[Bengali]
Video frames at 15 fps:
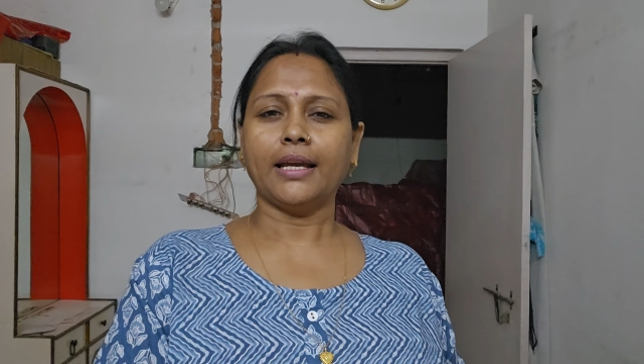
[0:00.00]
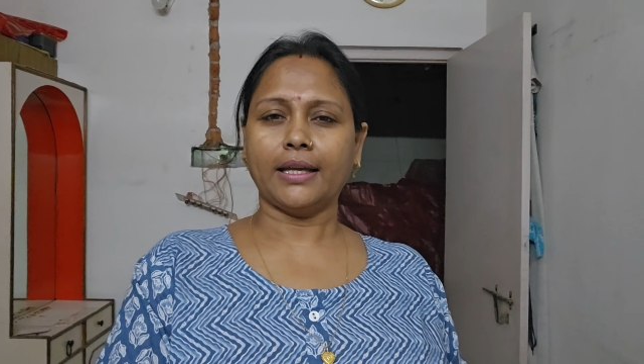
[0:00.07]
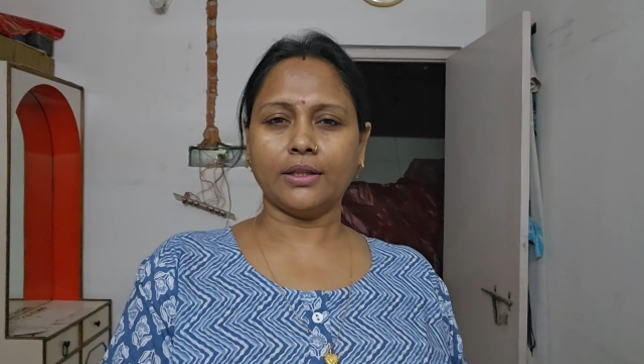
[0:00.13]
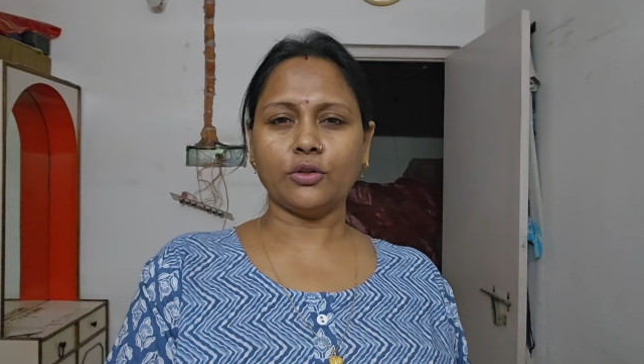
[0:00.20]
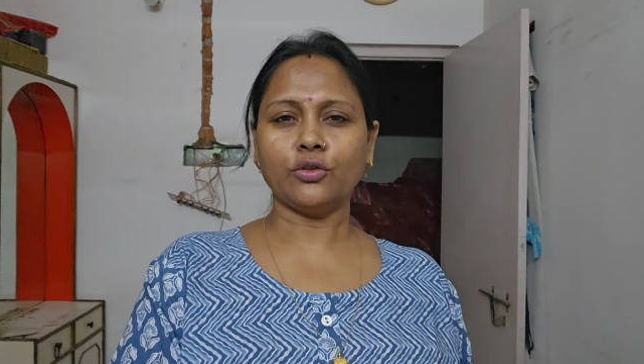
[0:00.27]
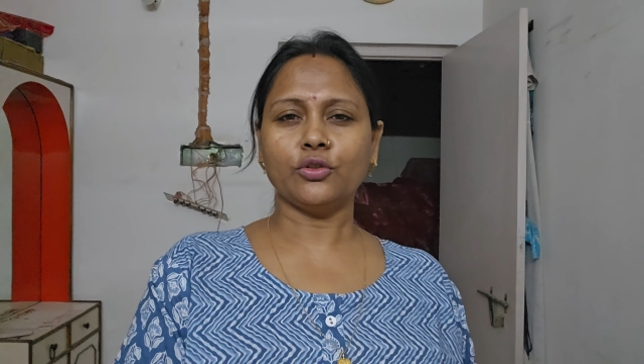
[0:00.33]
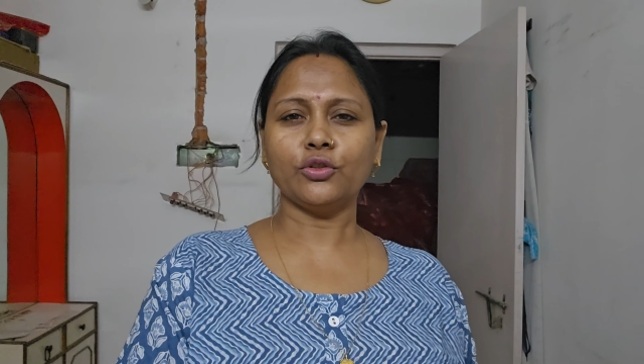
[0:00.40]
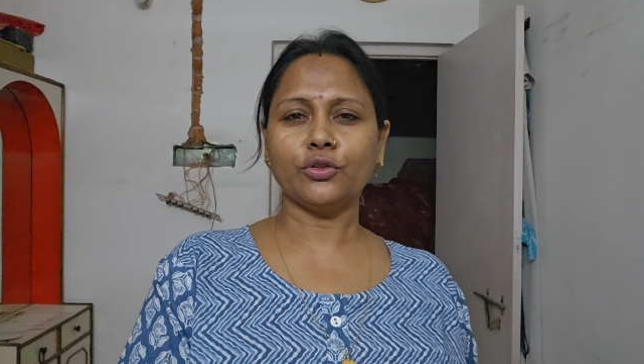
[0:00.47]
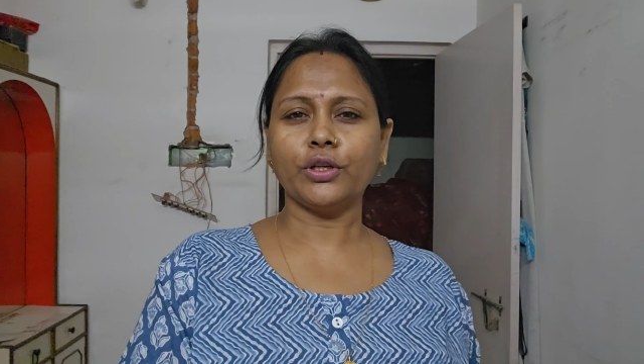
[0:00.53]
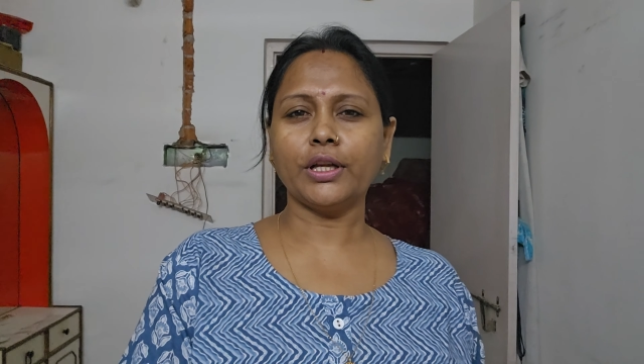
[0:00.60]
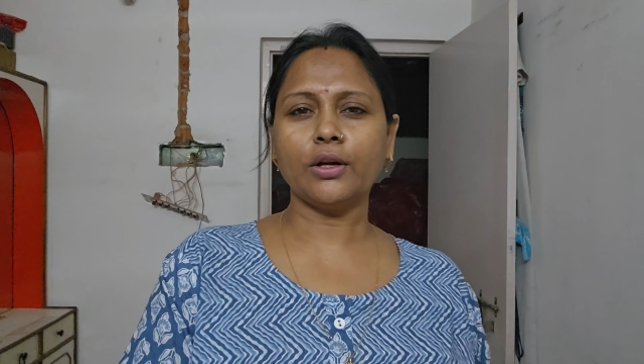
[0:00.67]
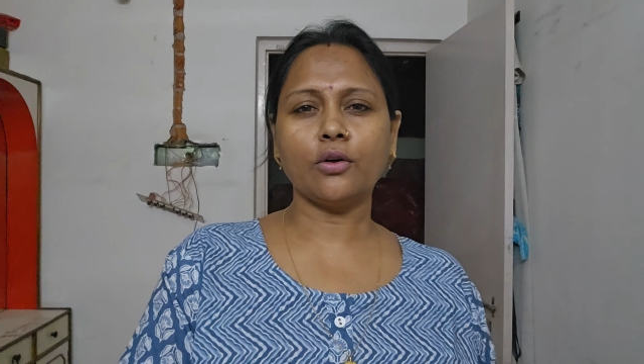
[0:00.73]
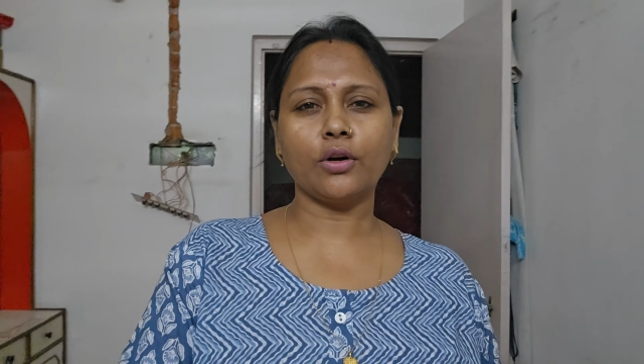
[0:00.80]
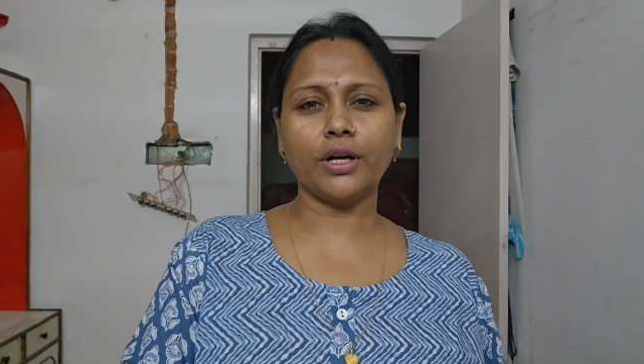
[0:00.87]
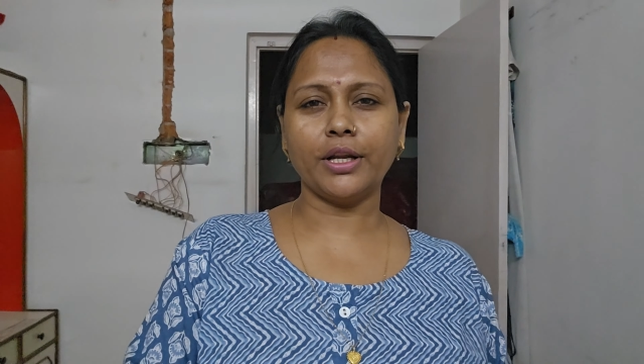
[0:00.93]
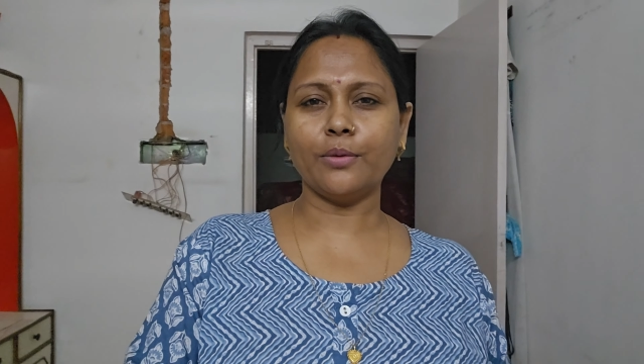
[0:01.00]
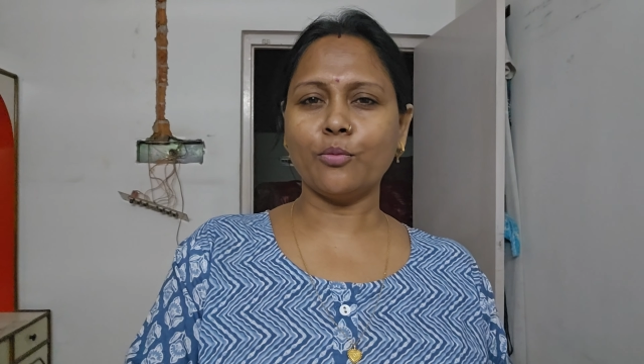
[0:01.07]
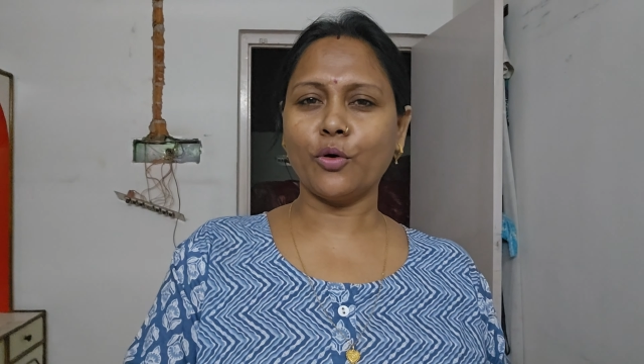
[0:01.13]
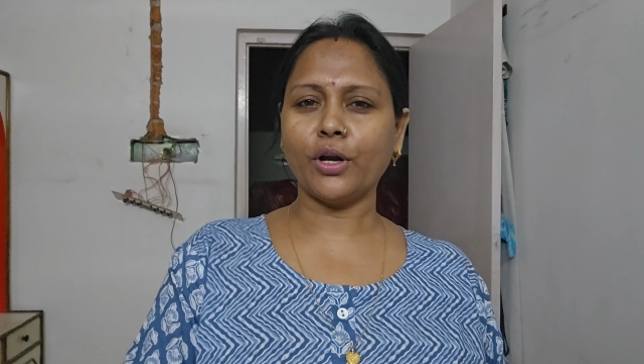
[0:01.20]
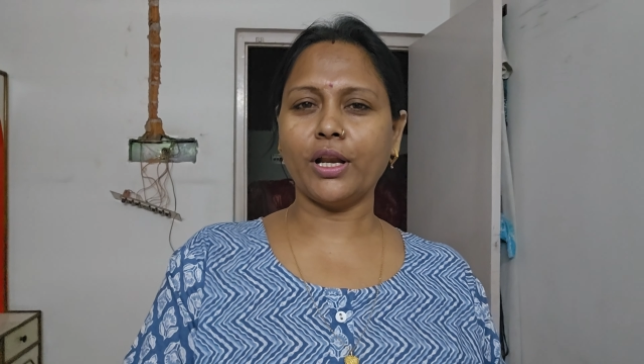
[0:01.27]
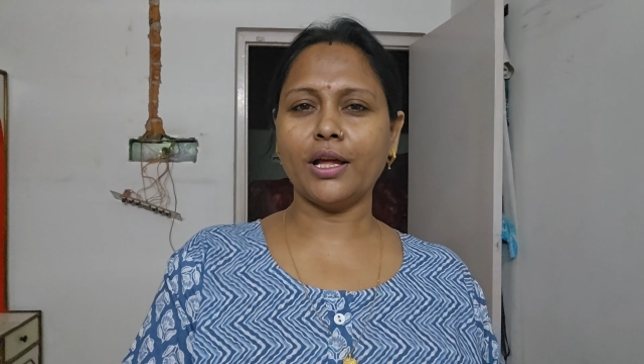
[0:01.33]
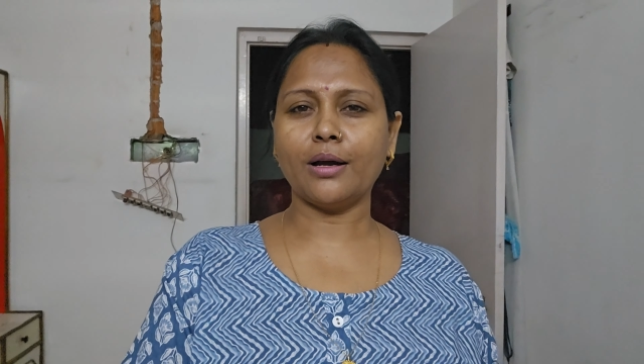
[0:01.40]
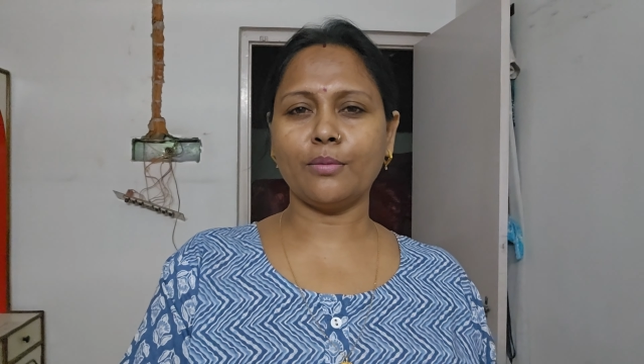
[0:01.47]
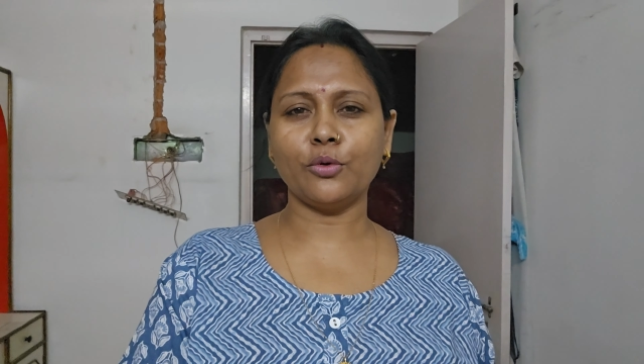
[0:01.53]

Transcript: এতক্ষণ ধরে ঘরের ময়লা